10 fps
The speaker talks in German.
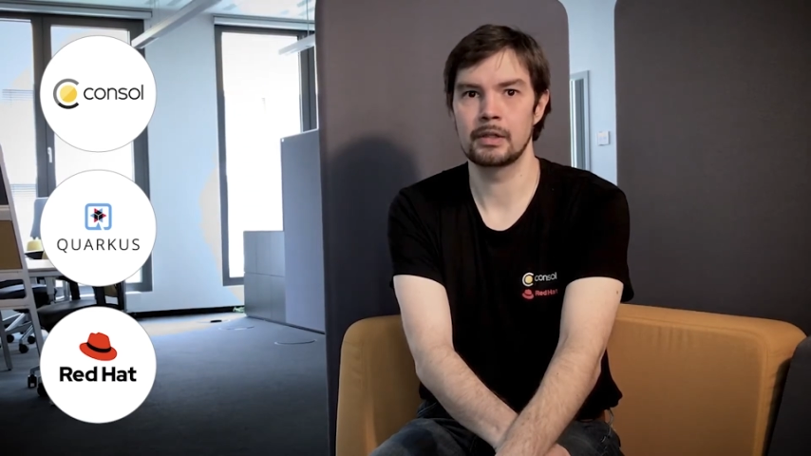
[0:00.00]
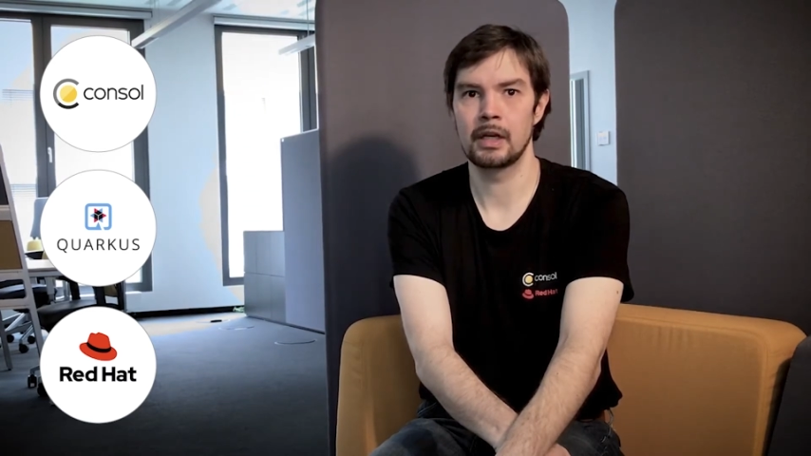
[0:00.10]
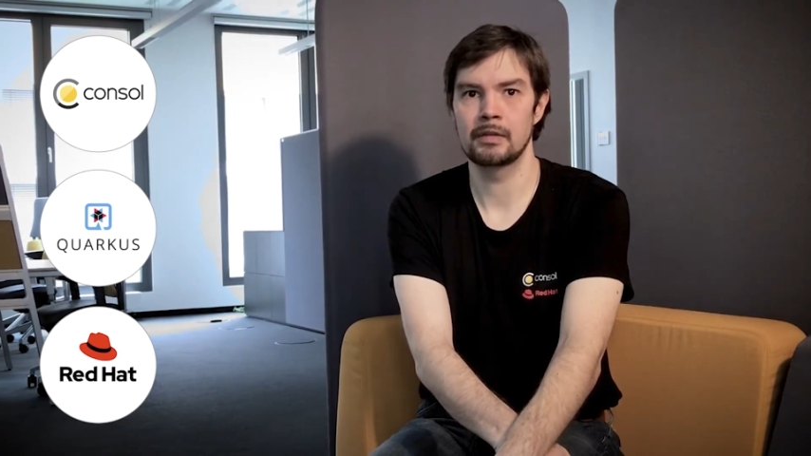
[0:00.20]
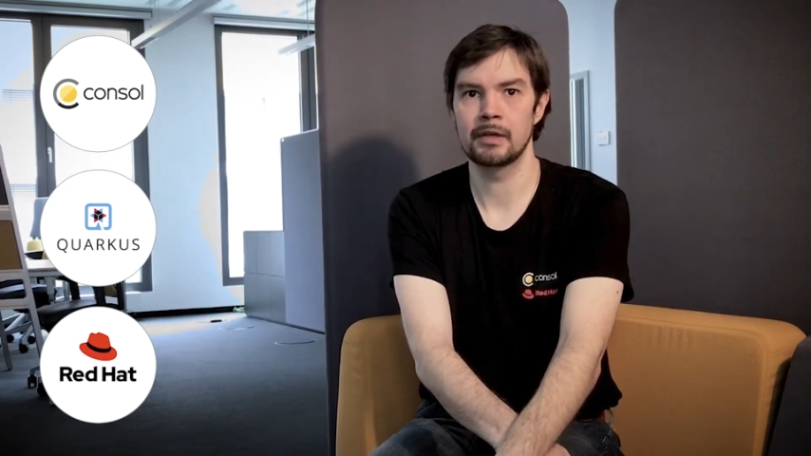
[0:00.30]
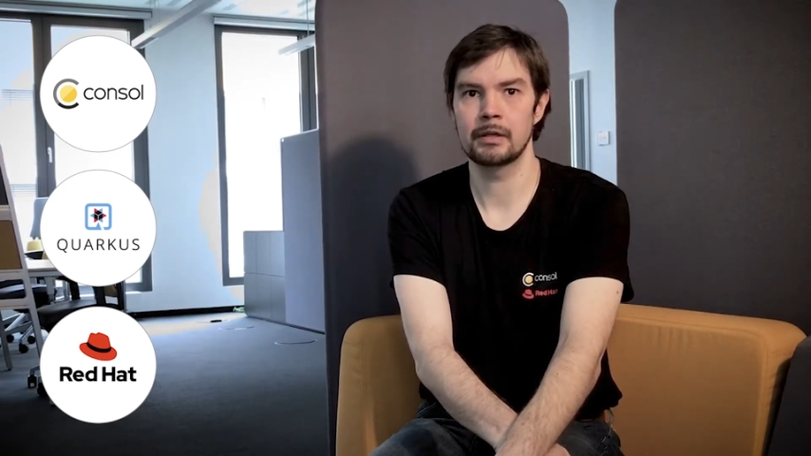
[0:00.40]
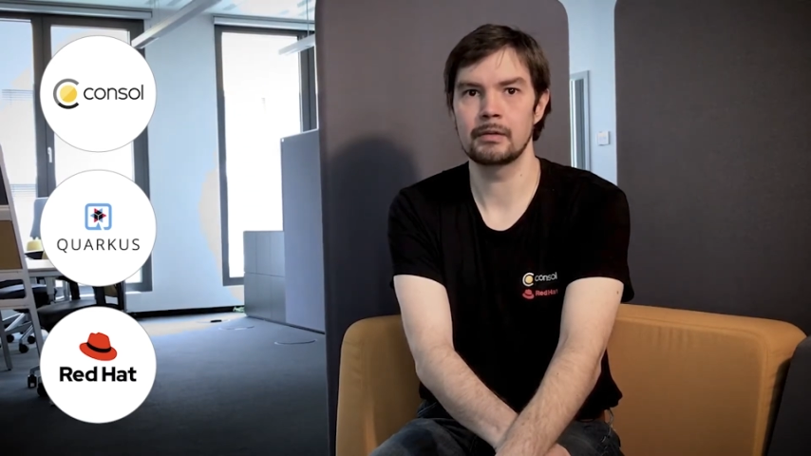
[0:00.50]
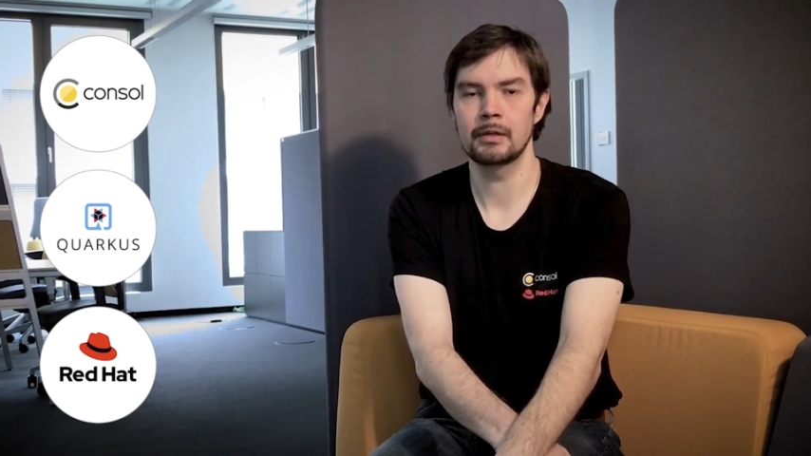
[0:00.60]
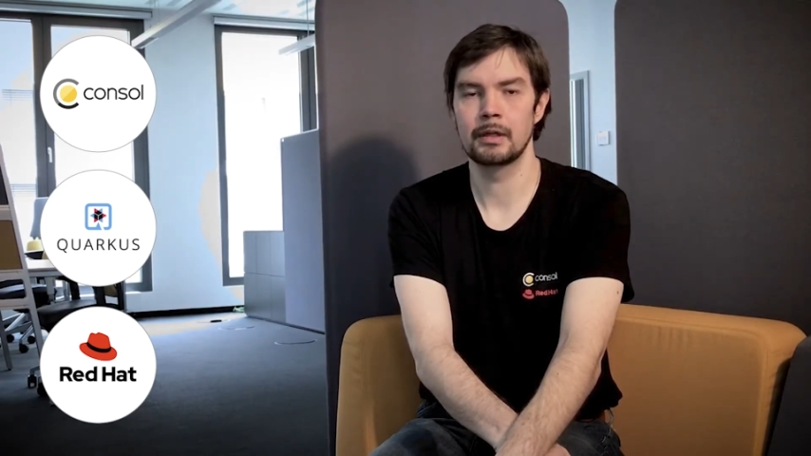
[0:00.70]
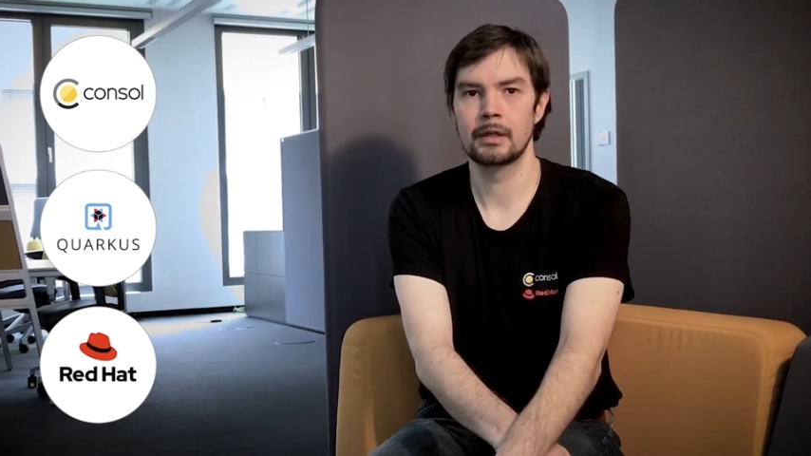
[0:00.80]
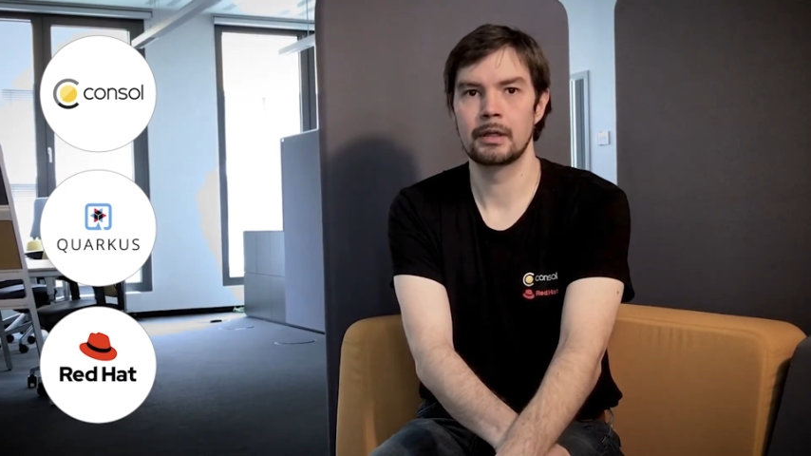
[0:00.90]
in der
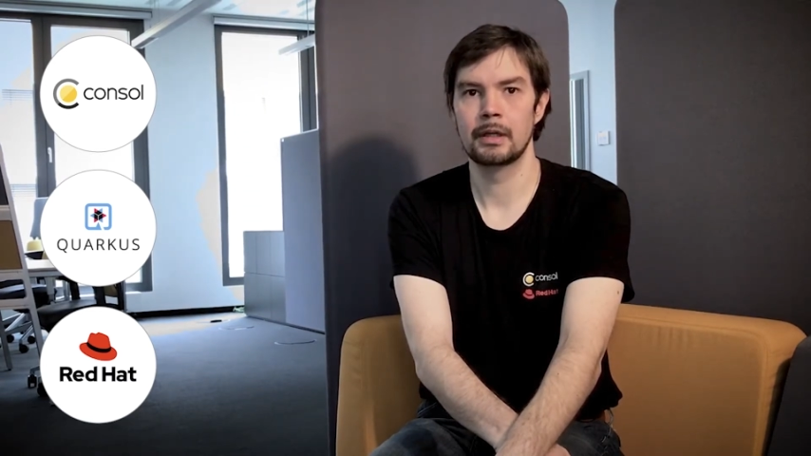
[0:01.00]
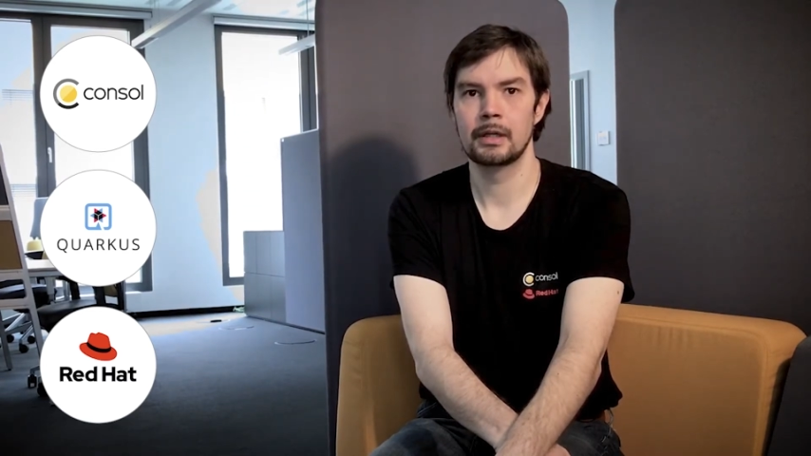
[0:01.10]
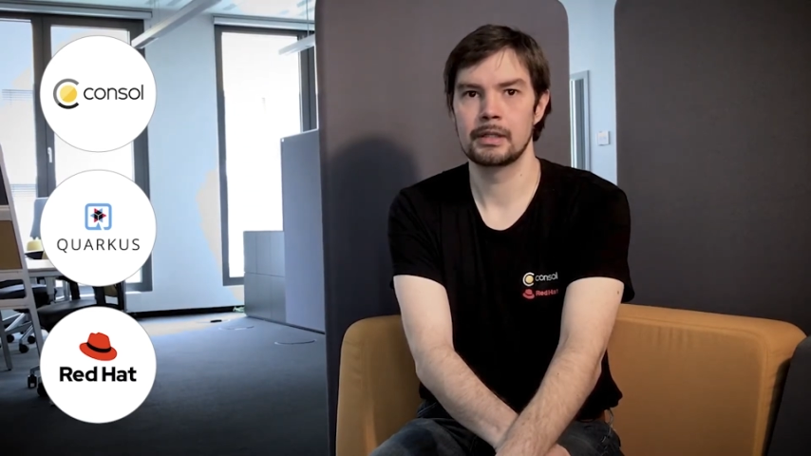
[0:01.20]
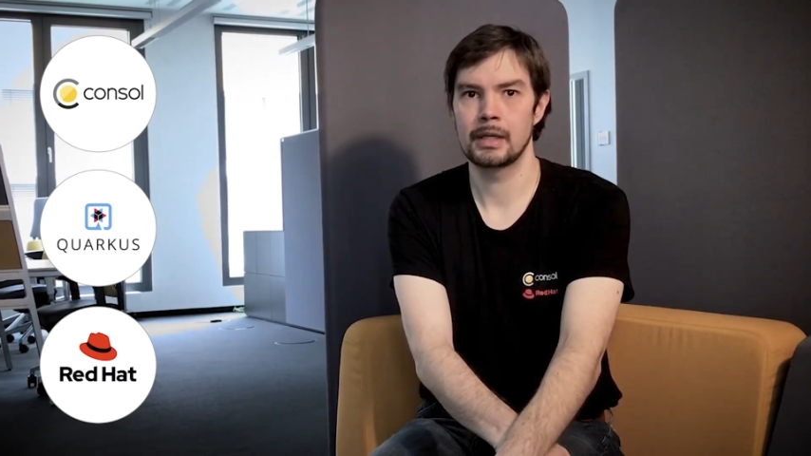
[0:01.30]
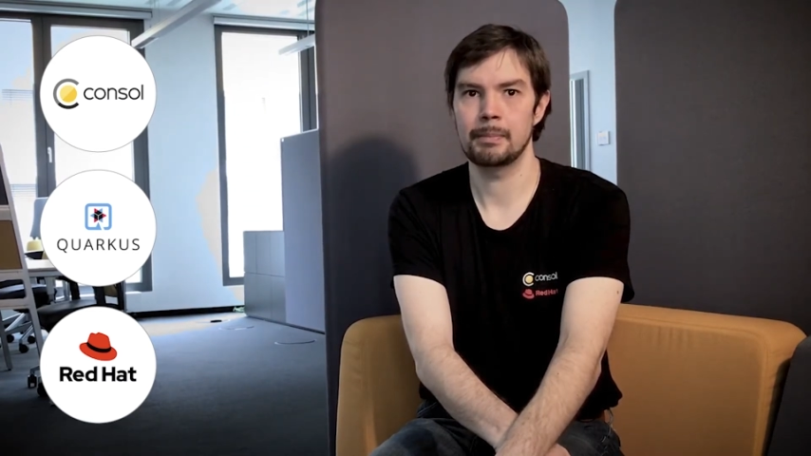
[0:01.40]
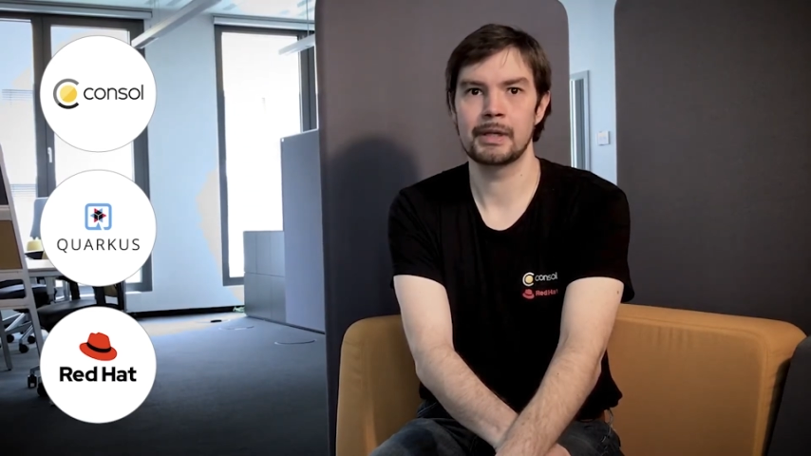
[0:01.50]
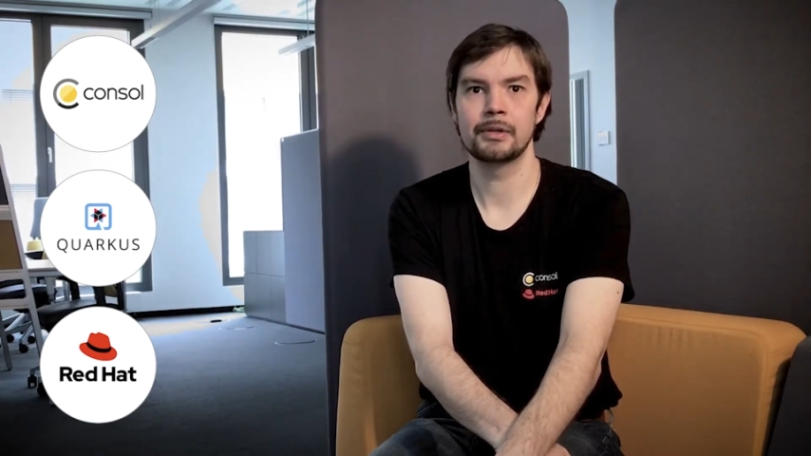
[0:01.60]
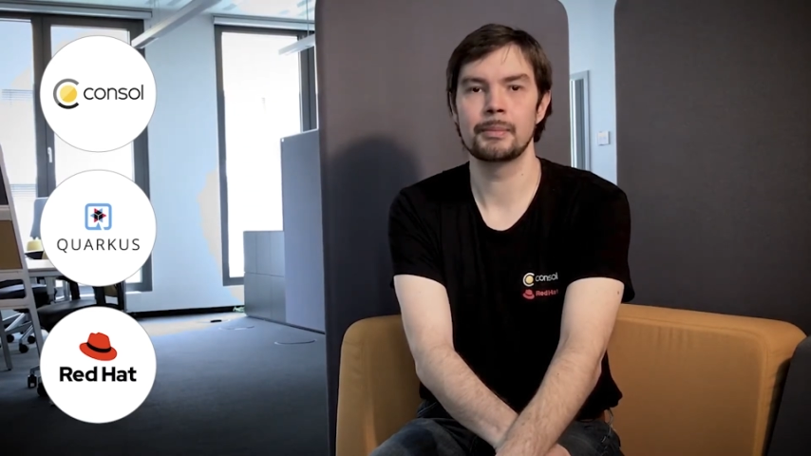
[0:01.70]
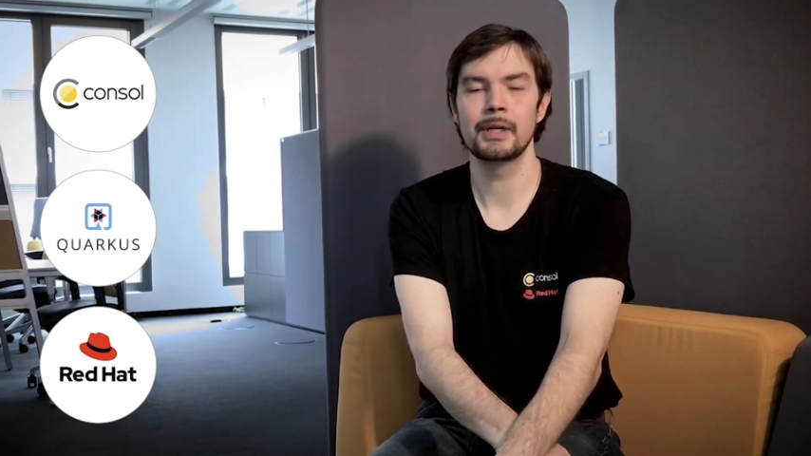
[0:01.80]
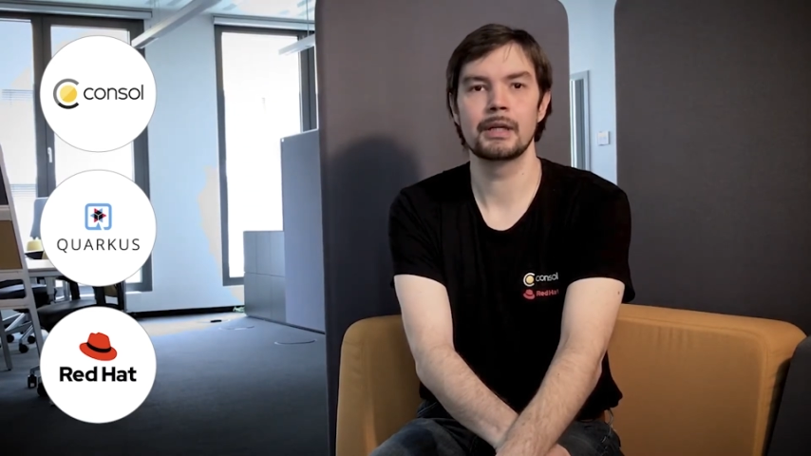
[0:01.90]
Entwicklung.
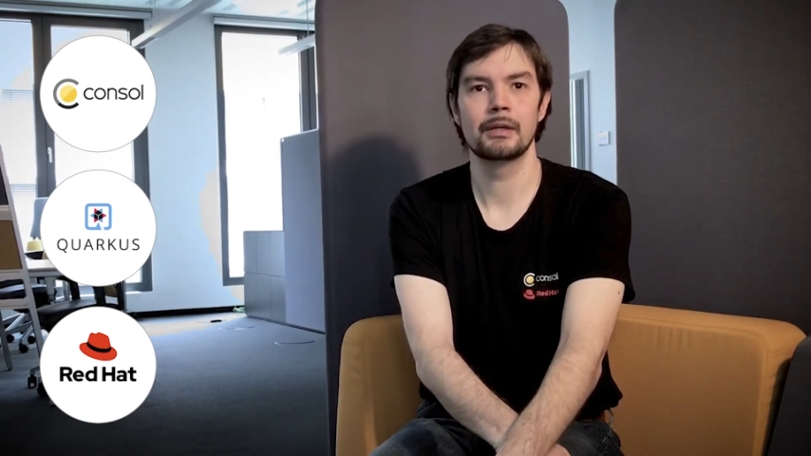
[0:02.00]
Subatomic,